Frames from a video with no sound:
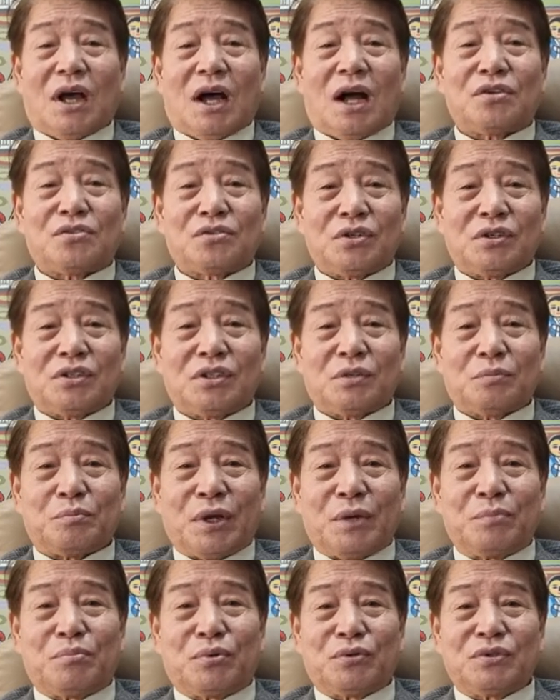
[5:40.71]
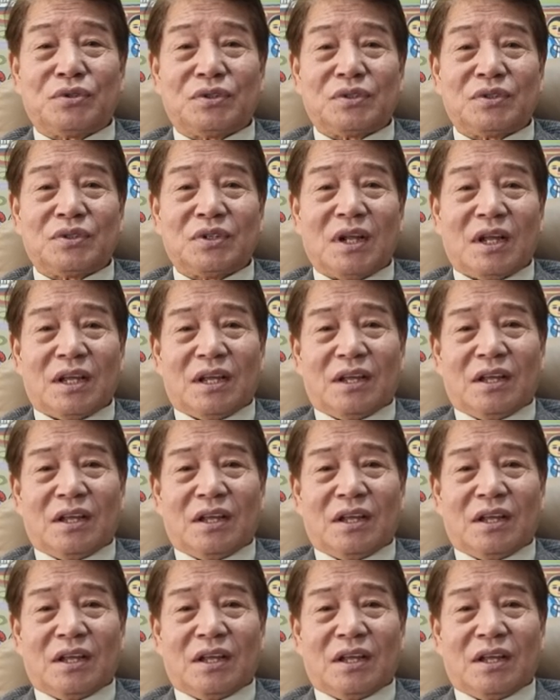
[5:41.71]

할 수 있는 베푸는